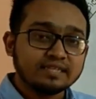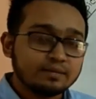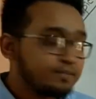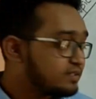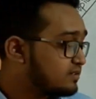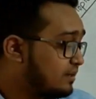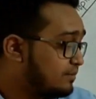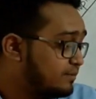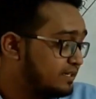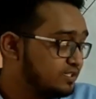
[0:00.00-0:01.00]
সেকেন্ড পার্সন
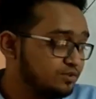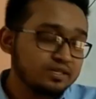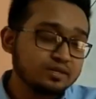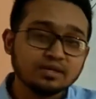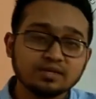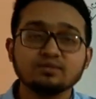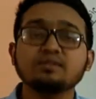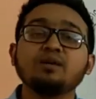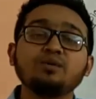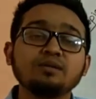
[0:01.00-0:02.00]
আমার পাশে যদি কেউ থাকতো
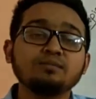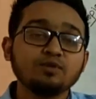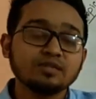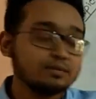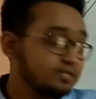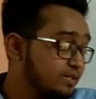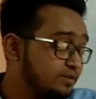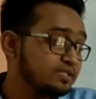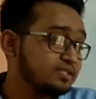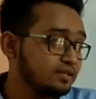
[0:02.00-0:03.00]
তাহলে বলতাম সে
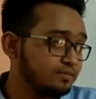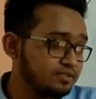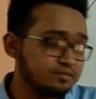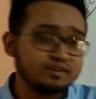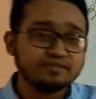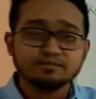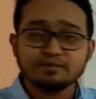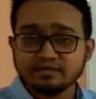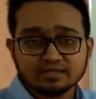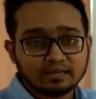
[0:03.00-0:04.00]
হচ্ছে সেকেন্ড পার্সন মানে ফার্স্ট
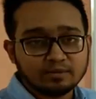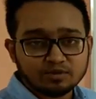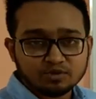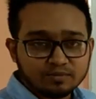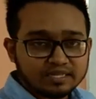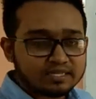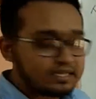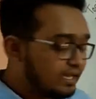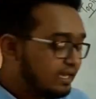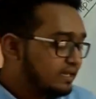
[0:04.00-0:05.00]
পার্সন আমি প্রথম ব্যক্তি
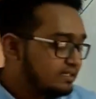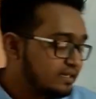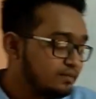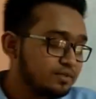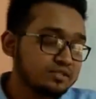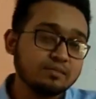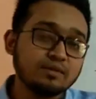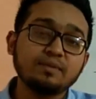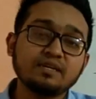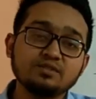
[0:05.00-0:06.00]
সেকেন্ড পার্সন
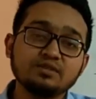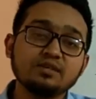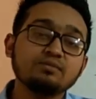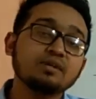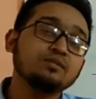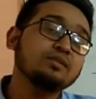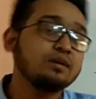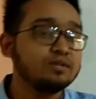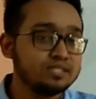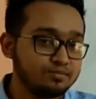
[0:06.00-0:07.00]
আমার পাশে যদি কেউ থাকতো
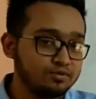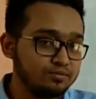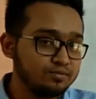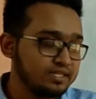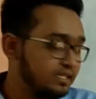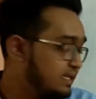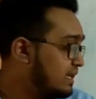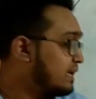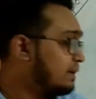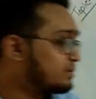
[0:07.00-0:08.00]
তাহলে সে প্রথম ব্যক্তি
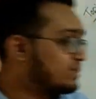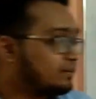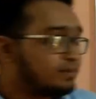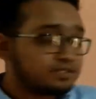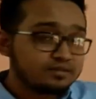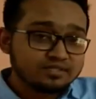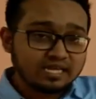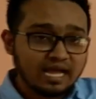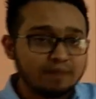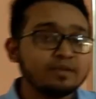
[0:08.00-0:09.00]
এবং থার্ড পার্সন
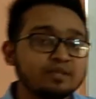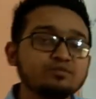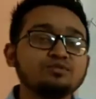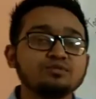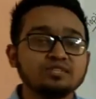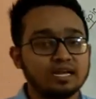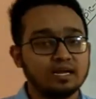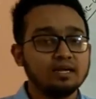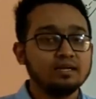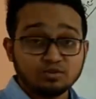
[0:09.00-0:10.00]
হচ্ছে আমরা দুজন
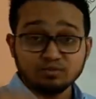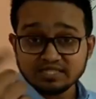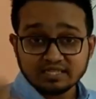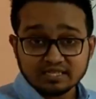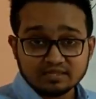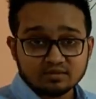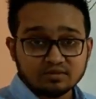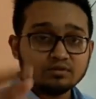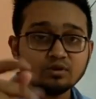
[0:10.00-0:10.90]
ছাড়া বা তুমি যে দেখতেছো